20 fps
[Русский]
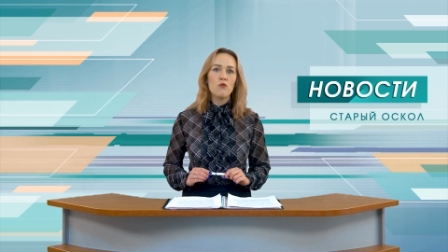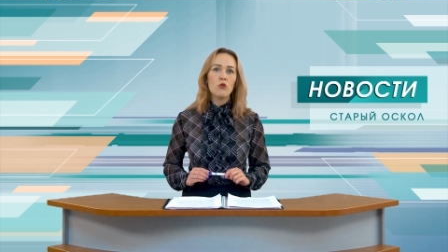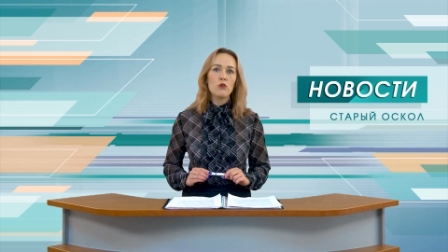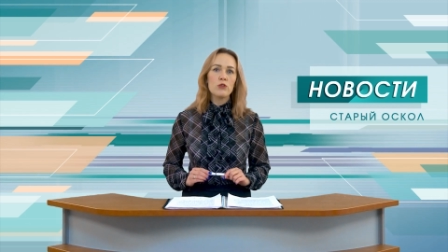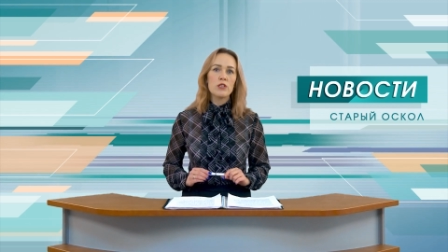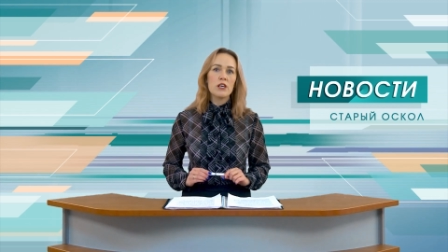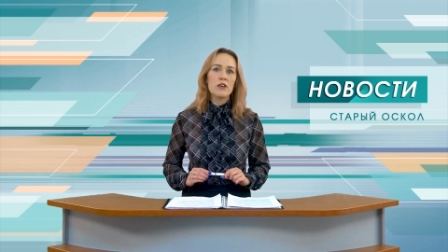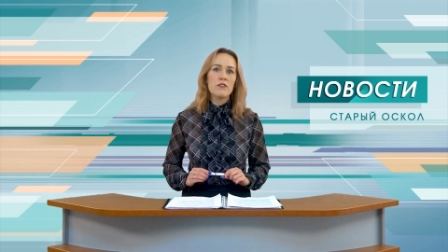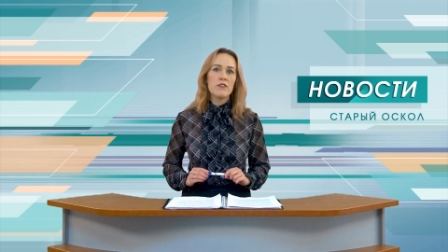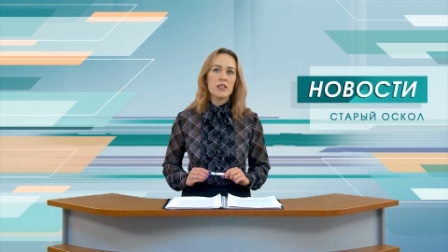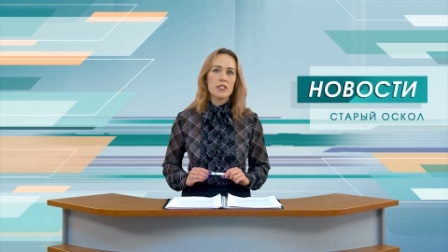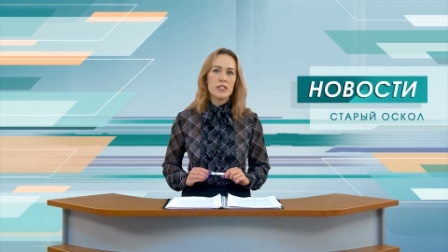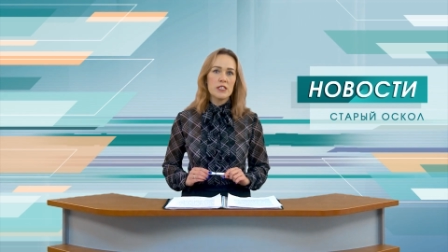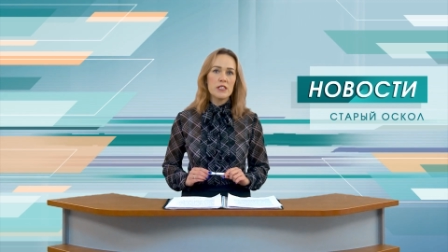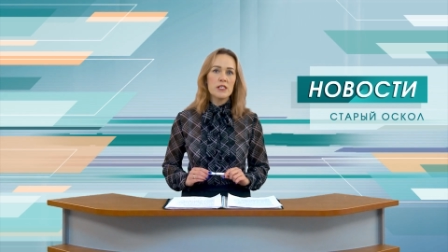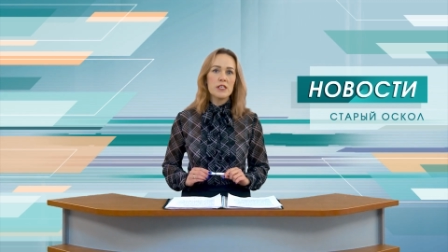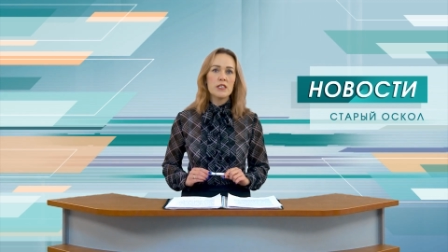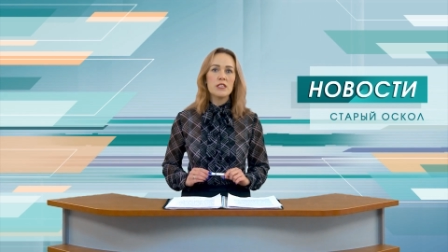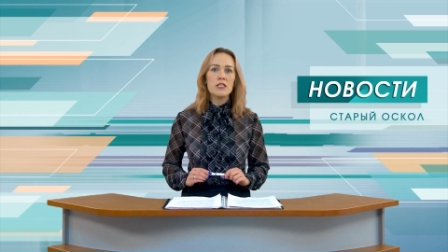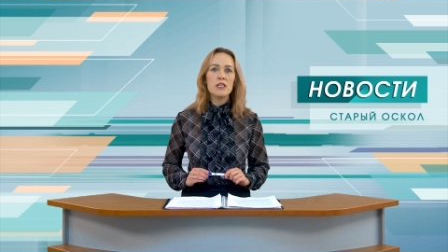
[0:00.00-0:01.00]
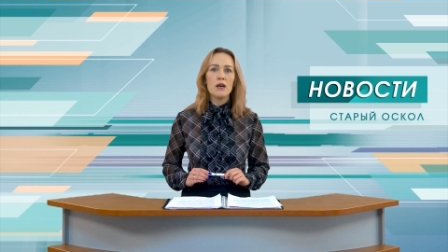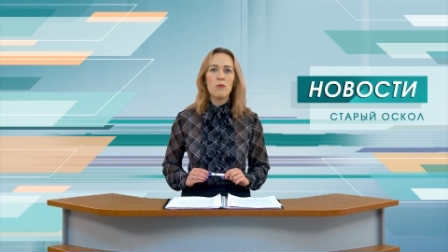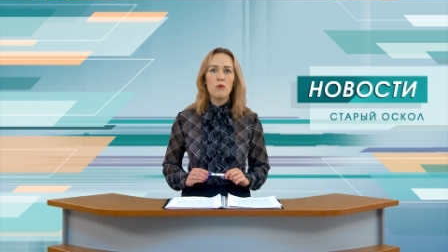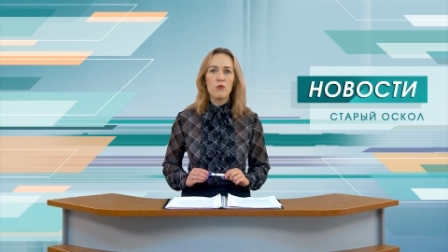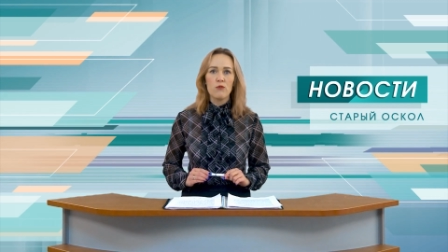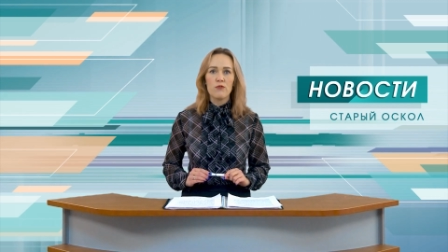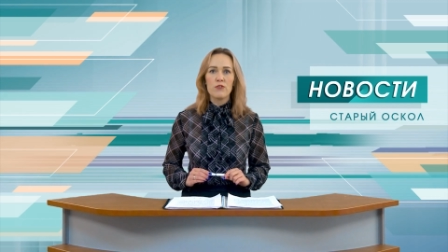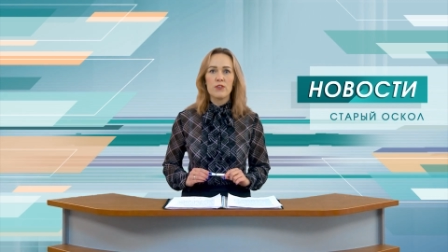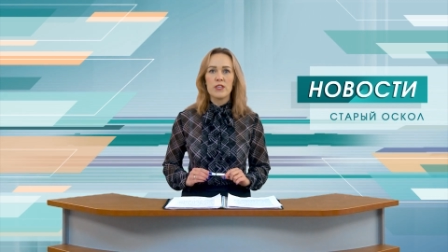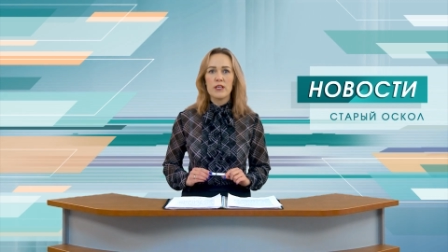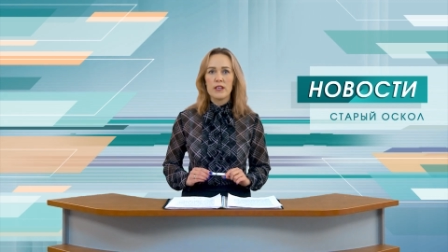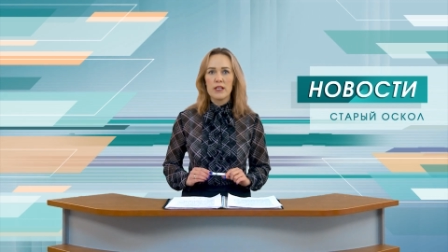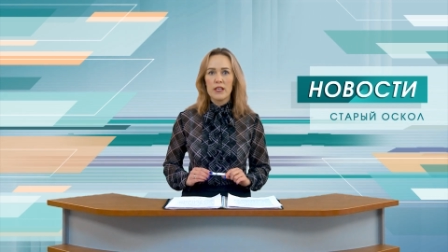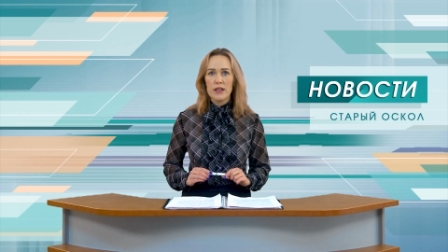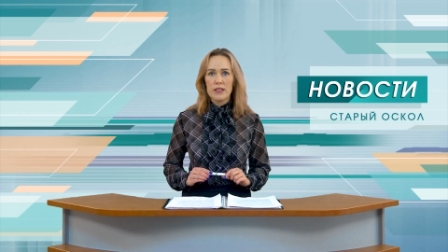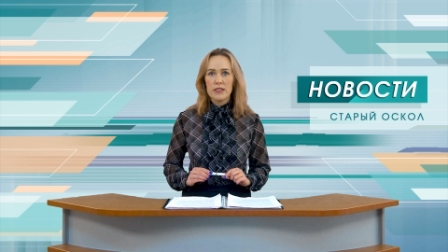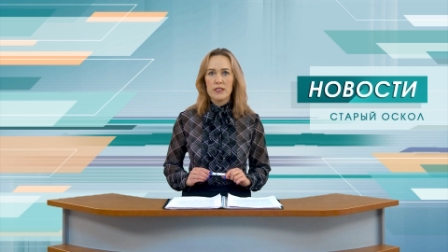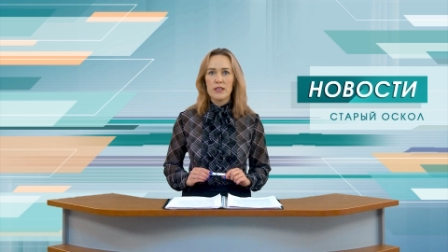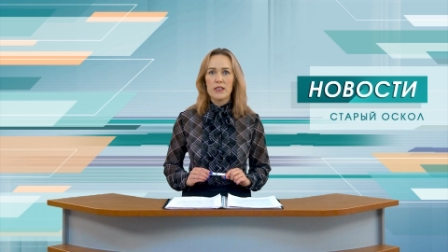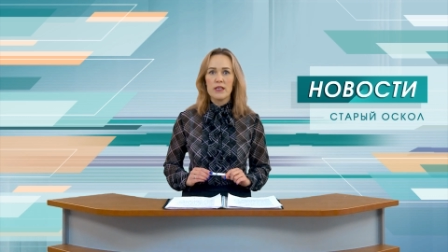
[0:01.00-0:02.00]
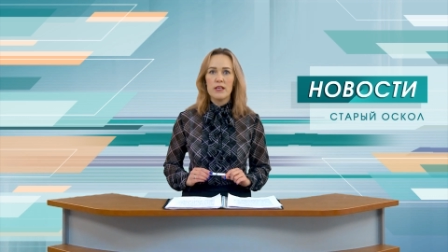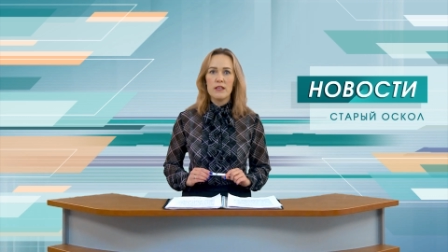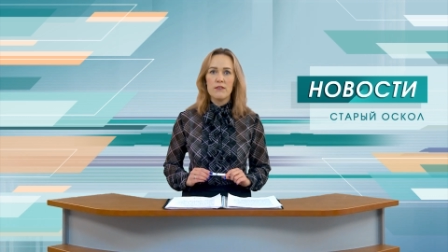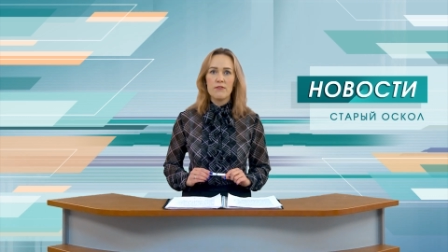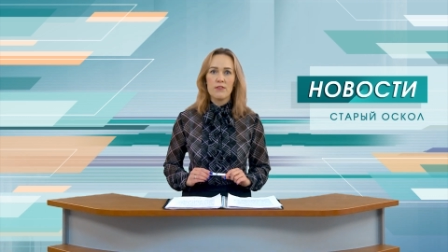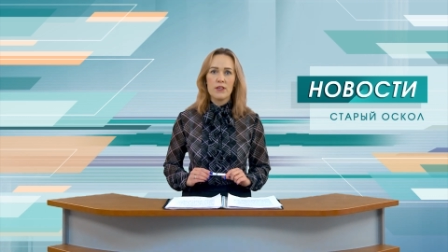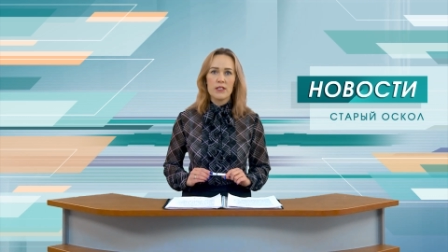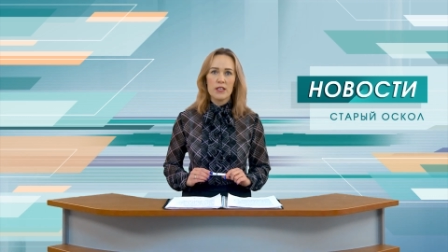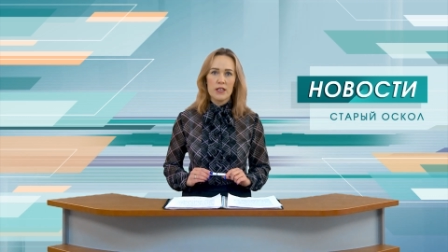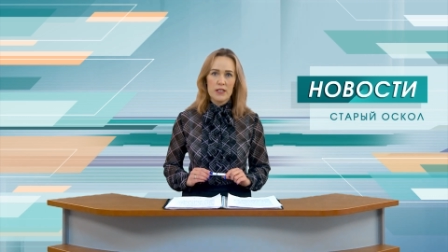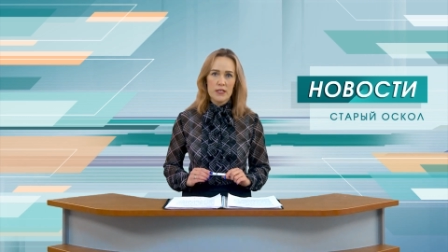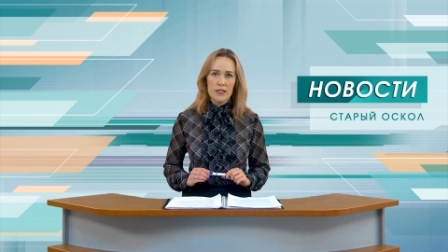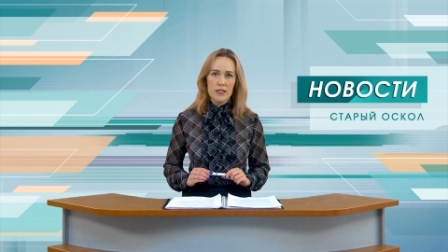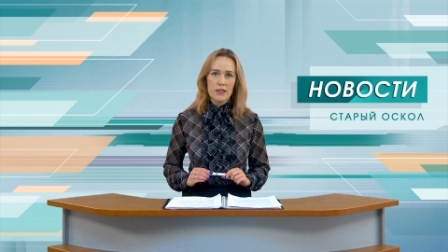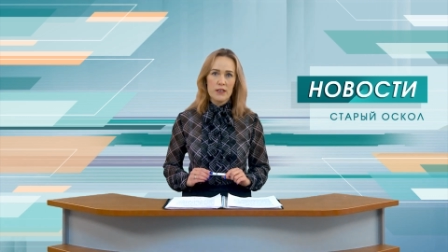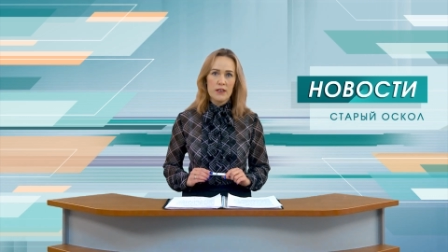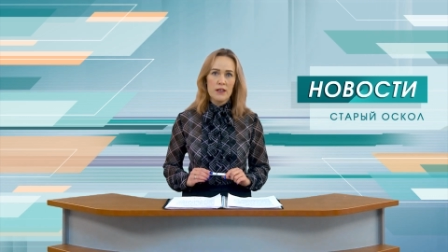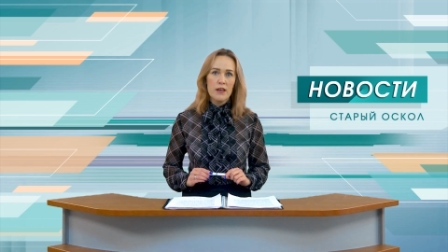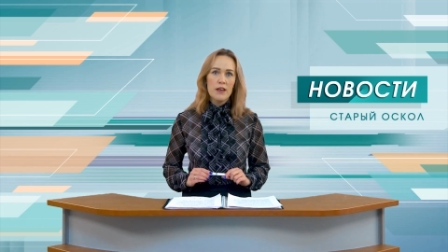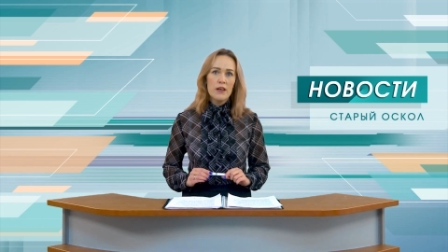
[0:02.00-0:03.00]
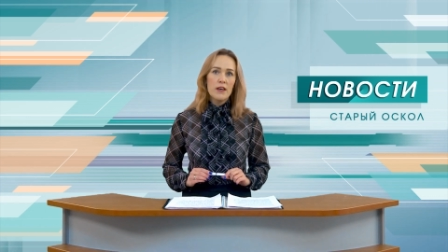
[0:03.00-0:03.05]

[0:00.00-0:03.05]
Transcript: в окнах квартир и домов гирлянды или фонарики.